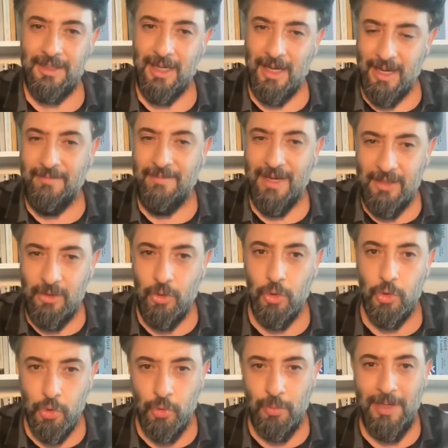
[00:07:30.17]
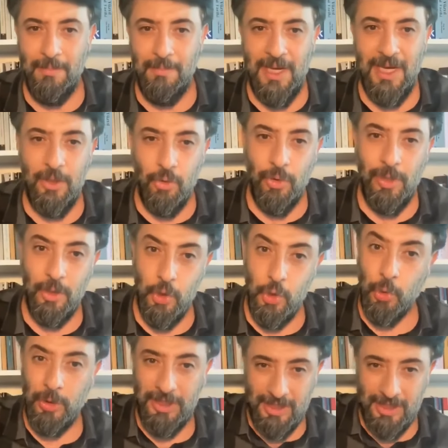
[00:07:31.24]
ya evet Özgür Bey'in beğeni oranı çok